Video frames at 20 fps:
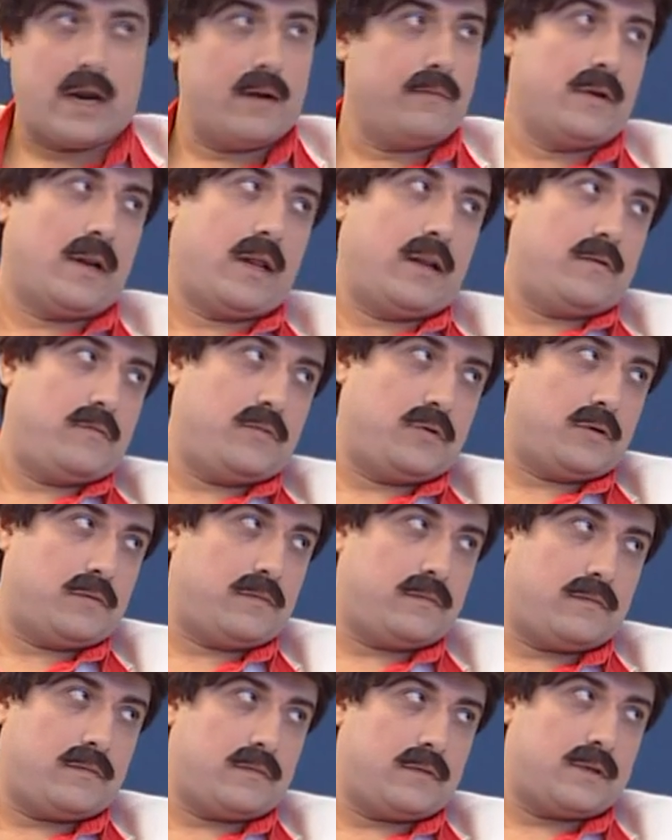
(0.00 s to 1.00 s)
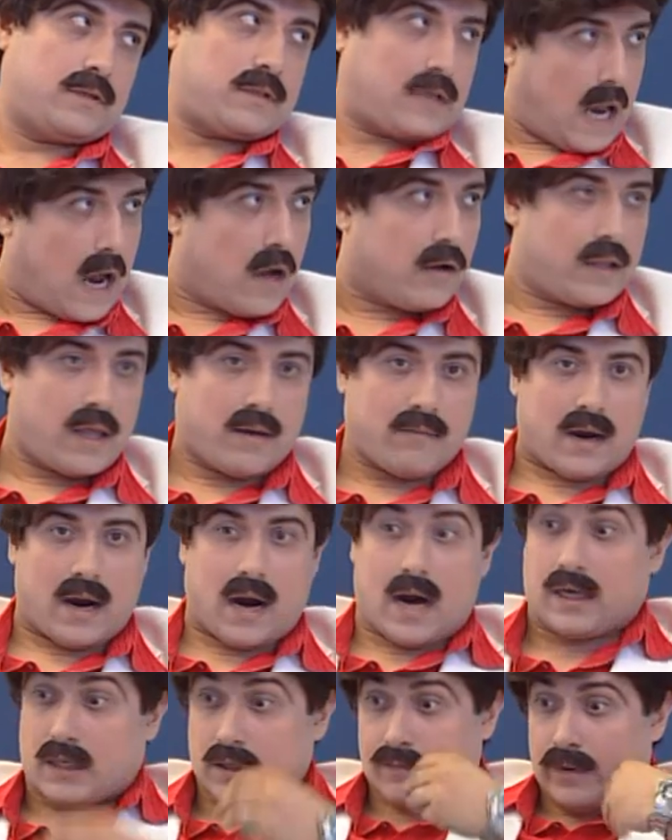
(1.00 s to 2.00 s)
Şemrin Hanımcığım sağ olun ama
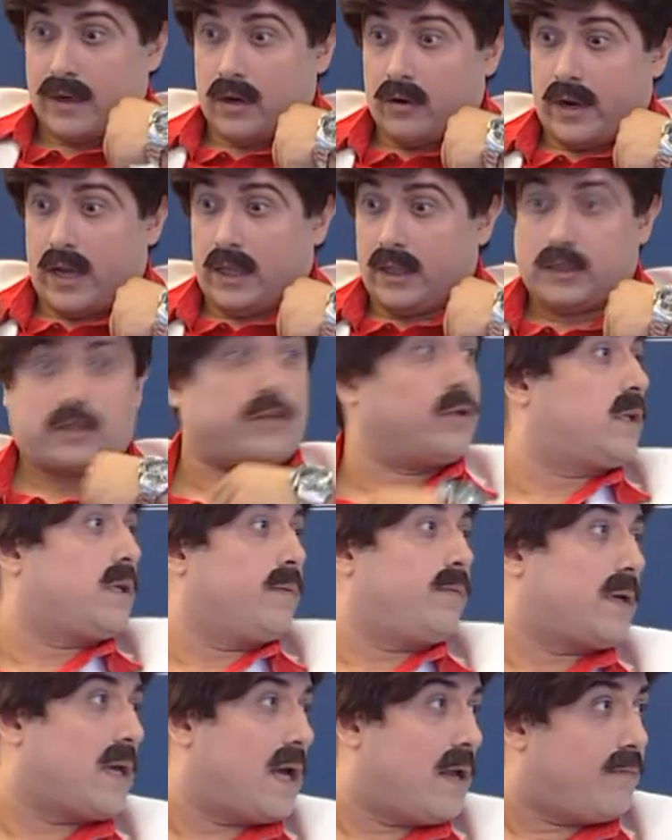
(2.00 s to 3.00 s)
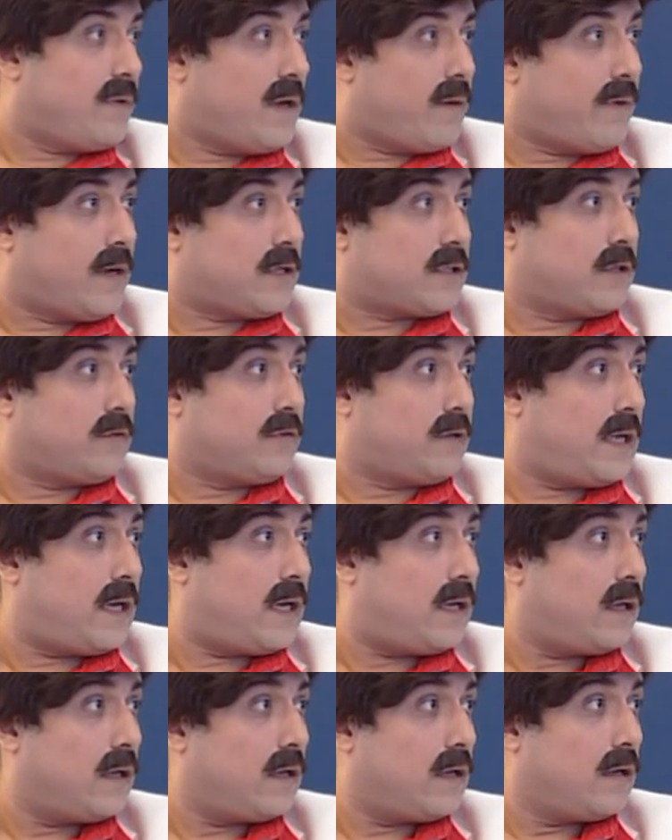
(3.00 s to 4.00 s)
artık beni oyalıyorsun gibi gelmeye başladı
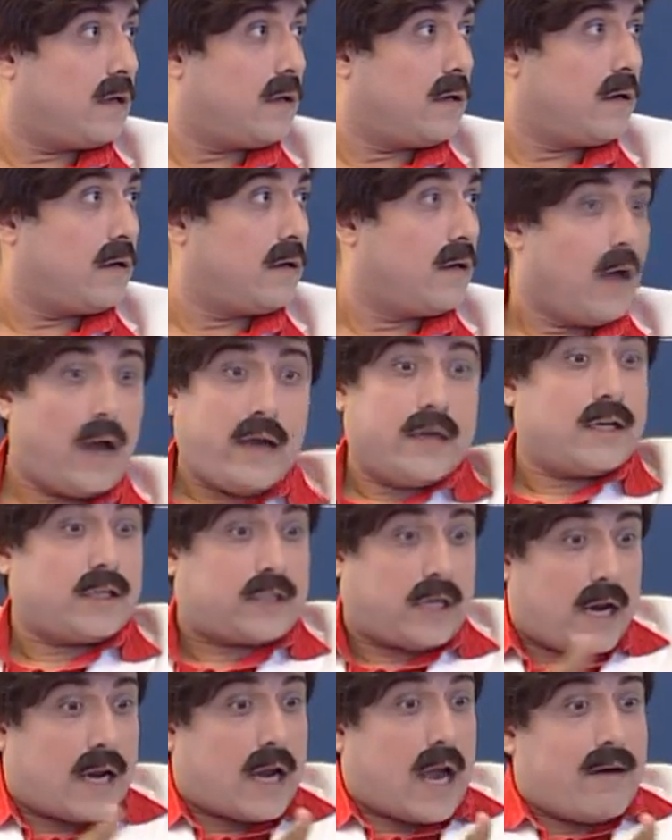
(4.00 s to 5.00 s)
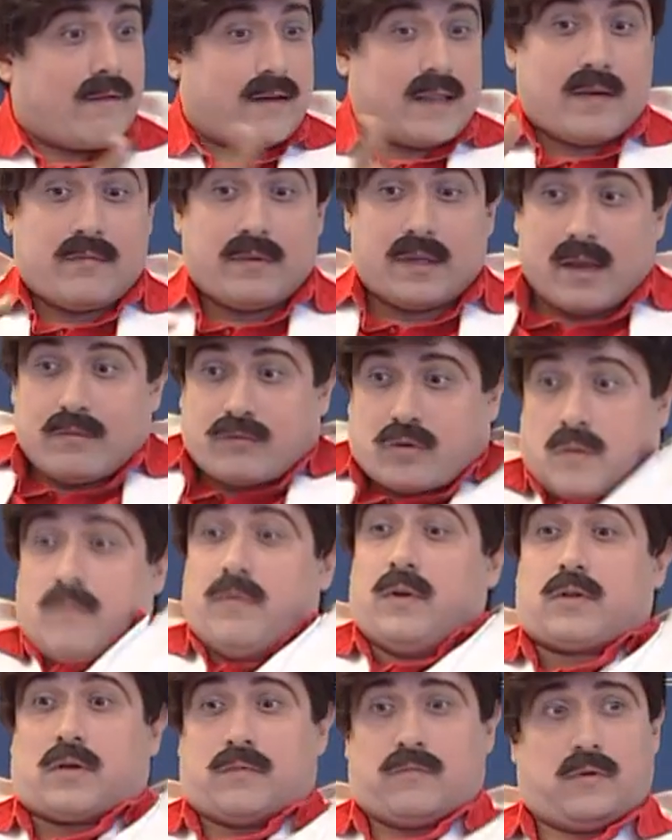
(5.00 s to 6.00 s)
da. Ayrıca çay kahveden midem
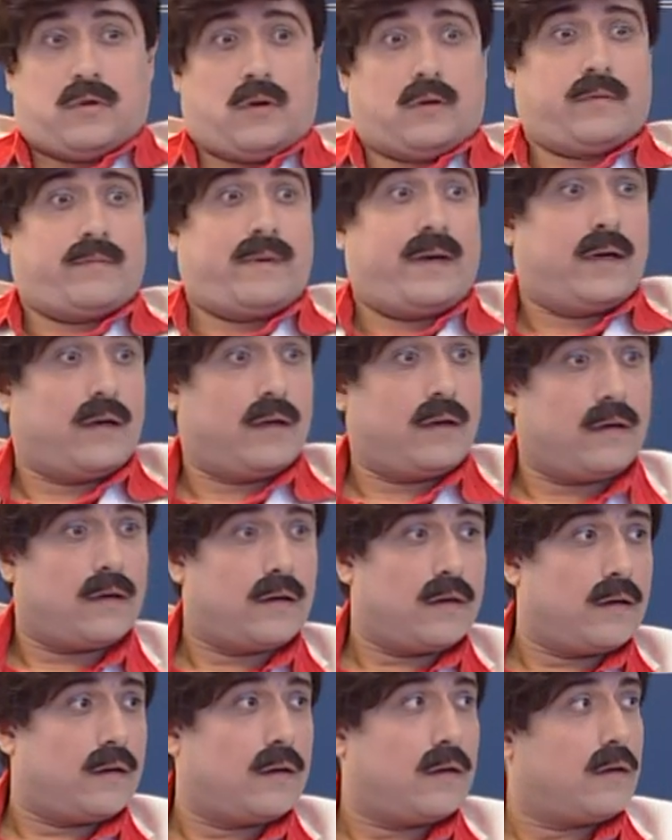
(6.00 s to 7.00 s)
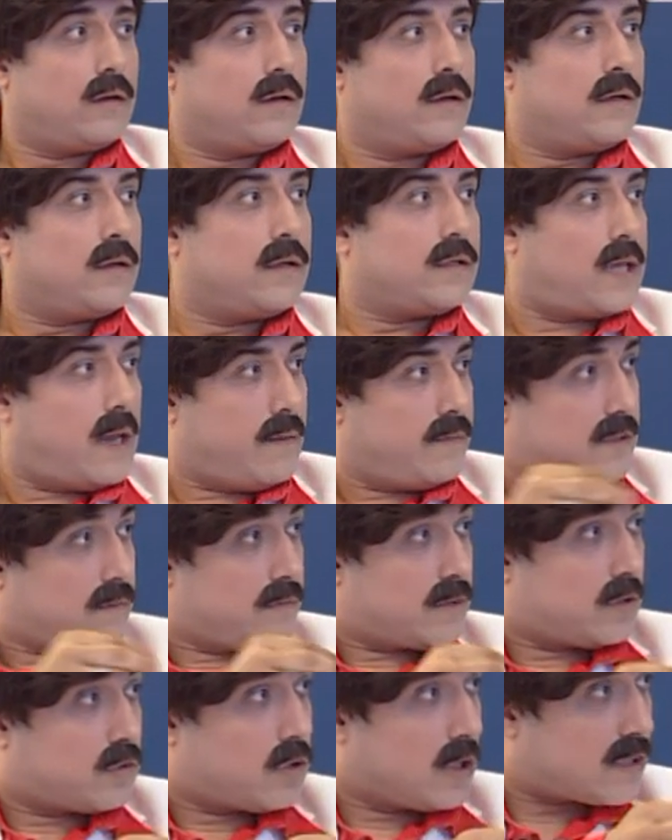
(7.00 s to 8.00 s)
cumbul cumbul oldu be. Sen
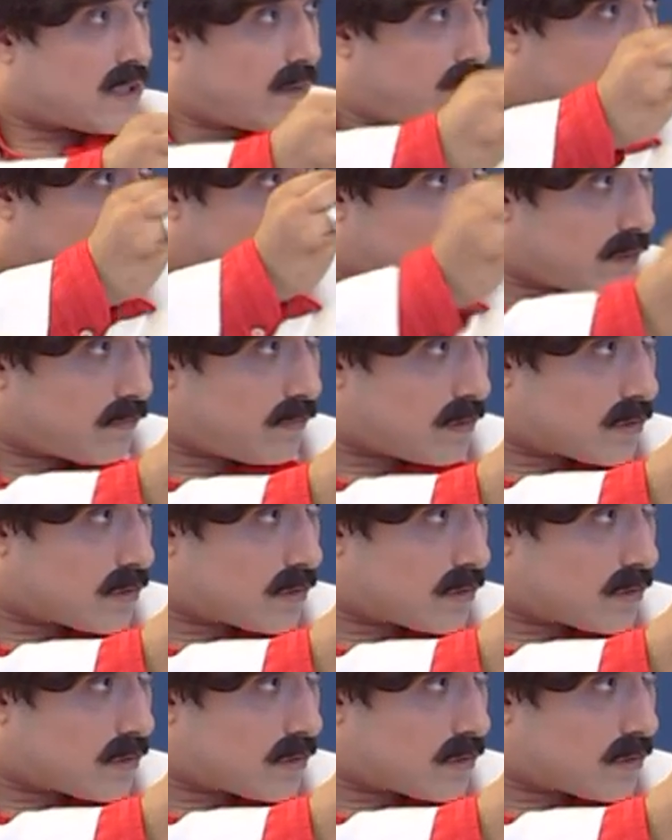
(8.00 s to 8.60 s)
bizim işi çözebilecek